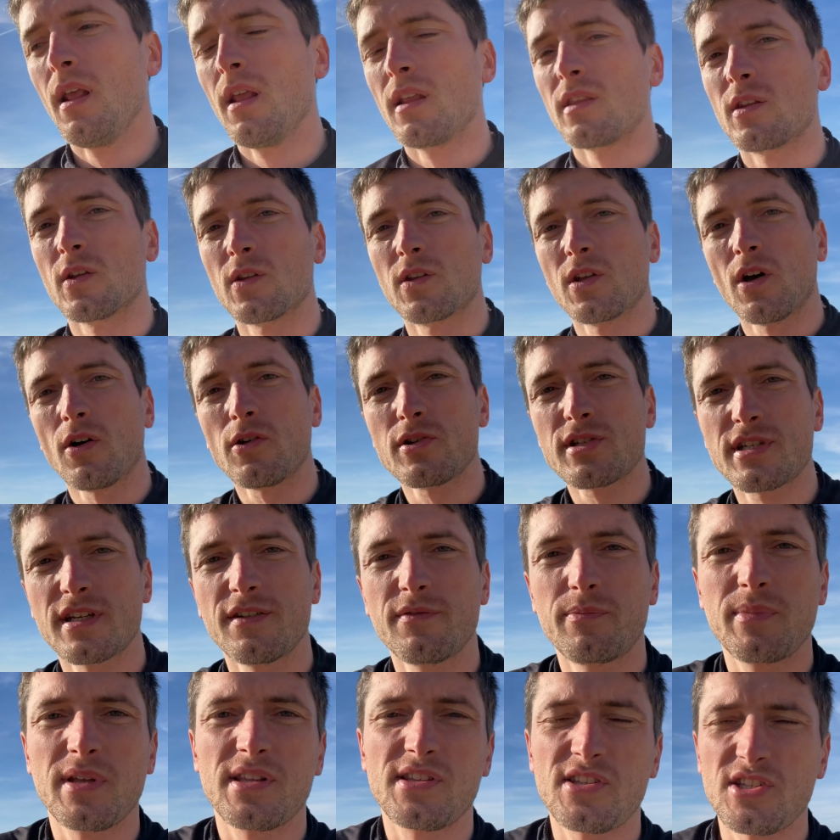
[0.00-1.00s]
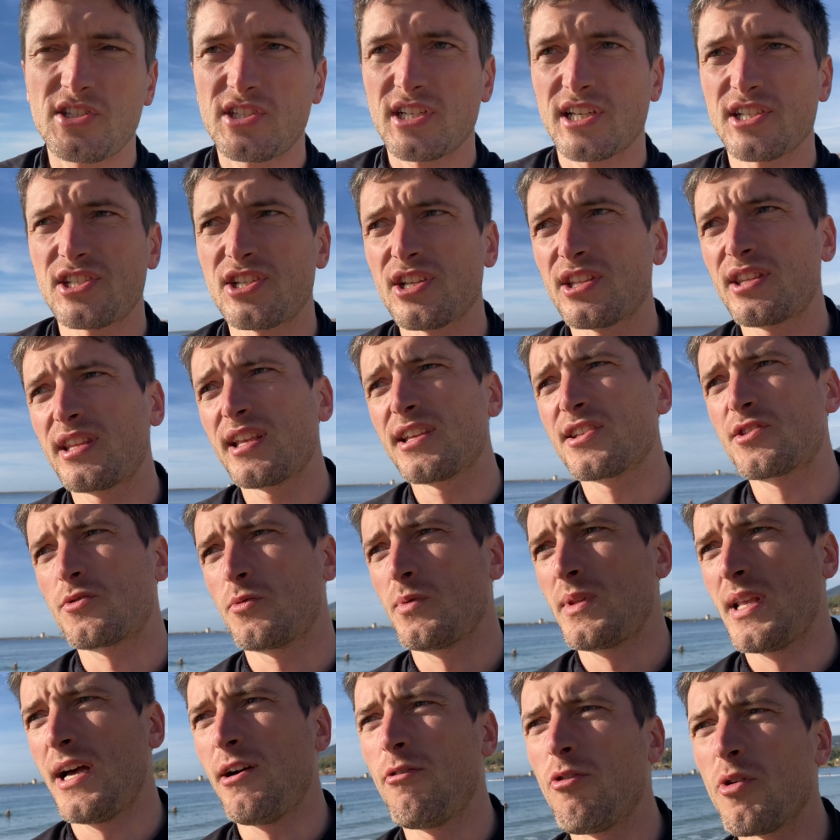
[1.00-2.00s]
to, to że w międzyczasie też
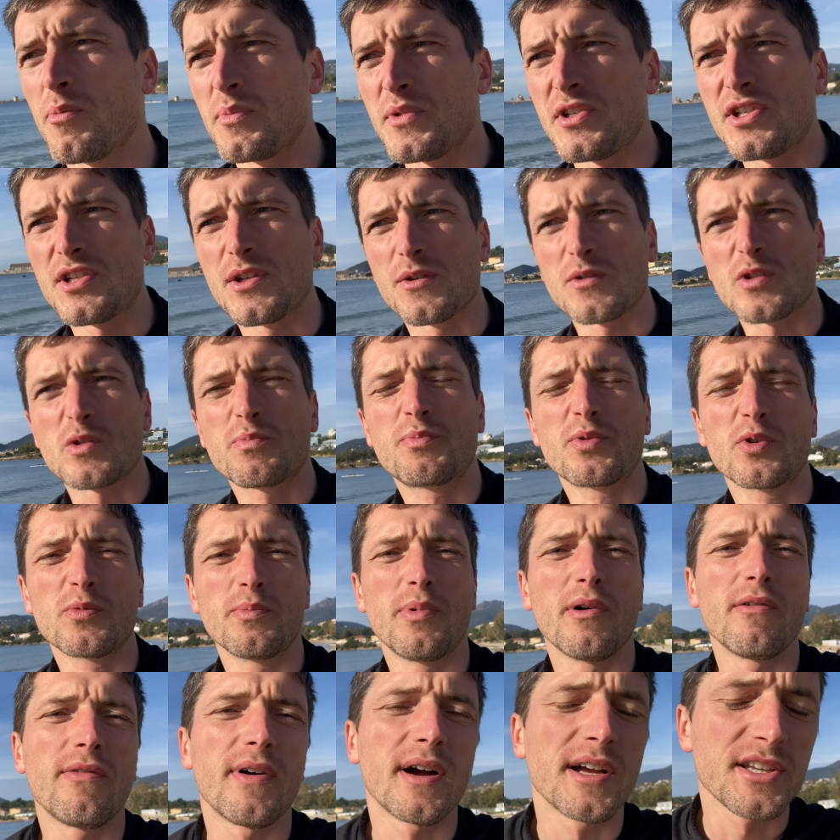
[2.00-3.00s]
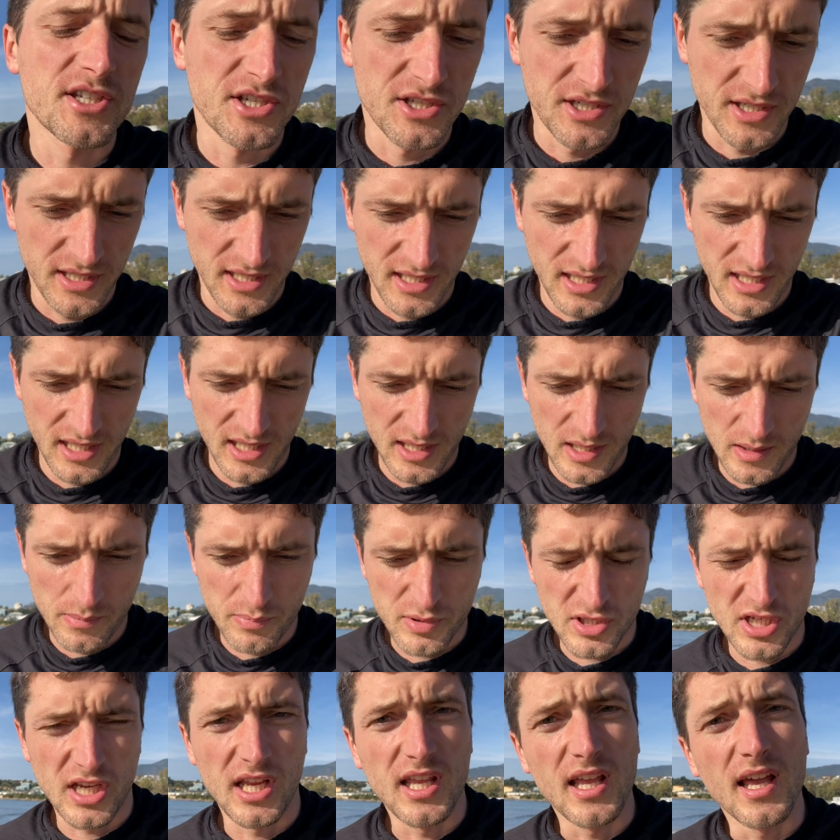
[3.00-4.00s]
udało mi się spróbować e,
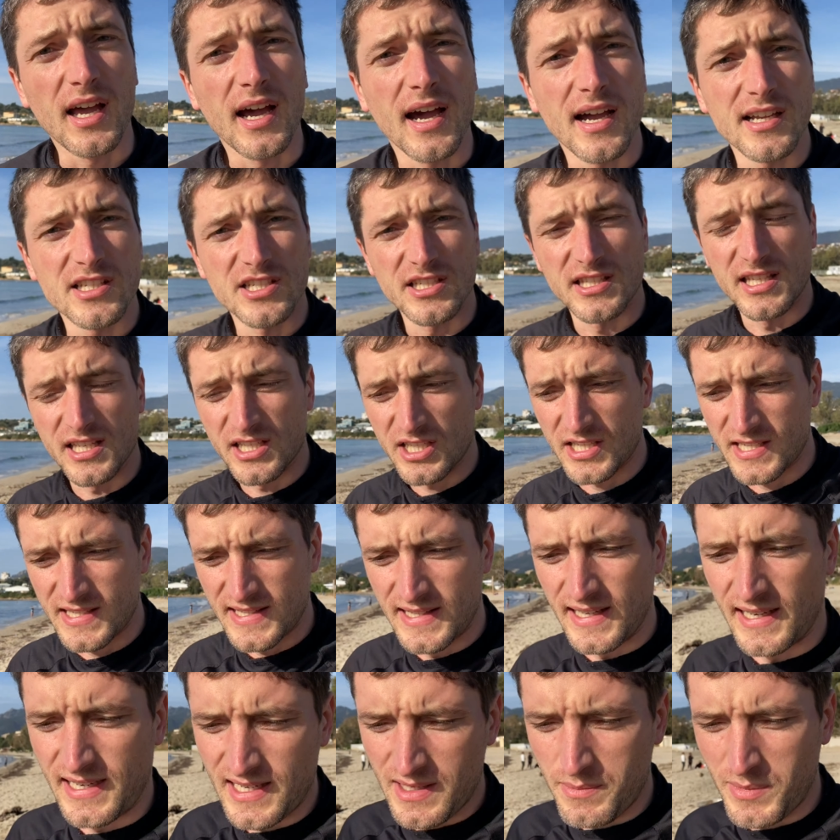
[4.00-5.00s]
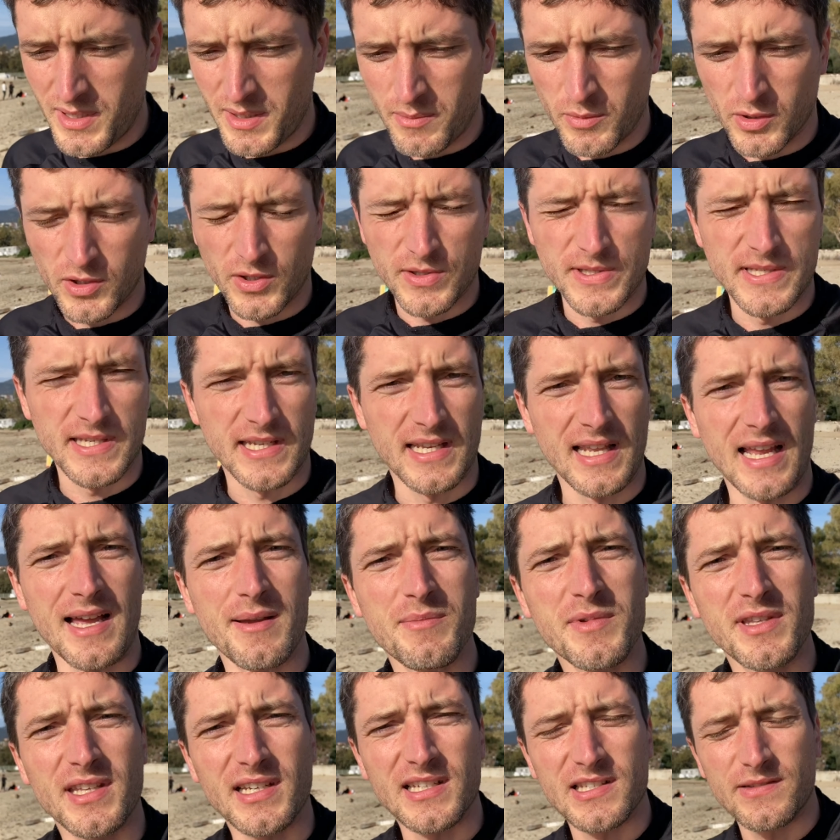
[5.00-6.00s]
przejechać też starymi
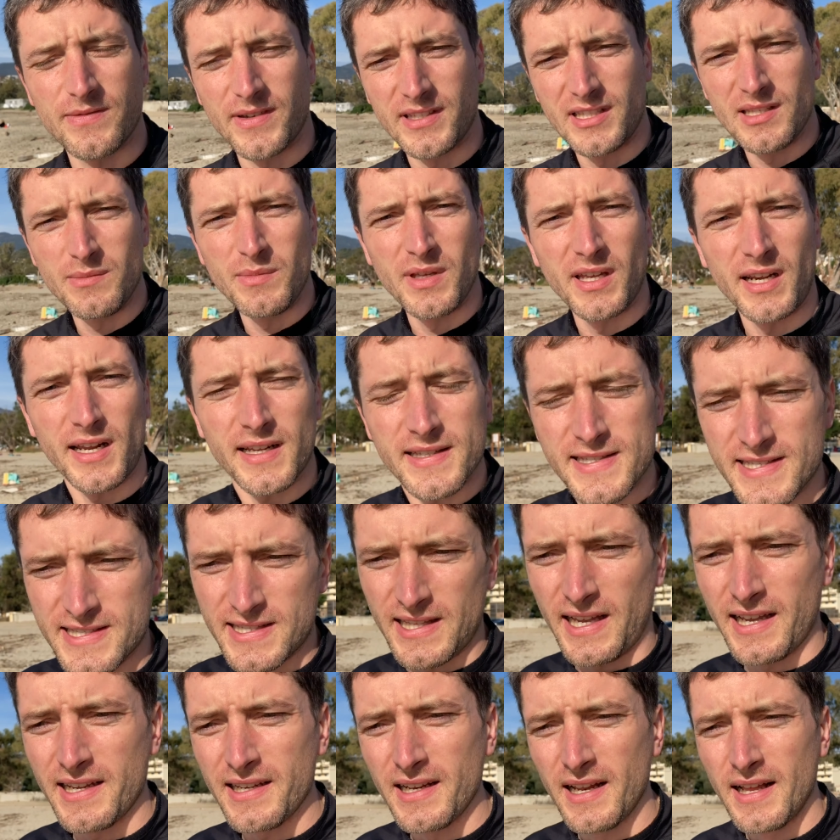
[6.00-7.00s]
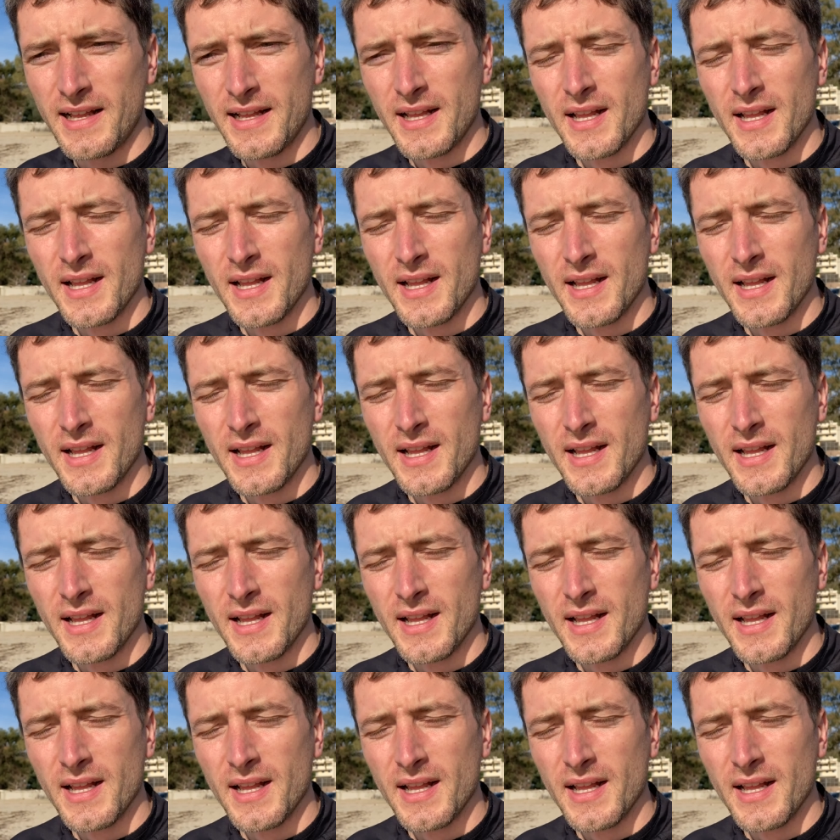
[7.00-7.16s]
motocyklami, tak zwanymi Rad Style.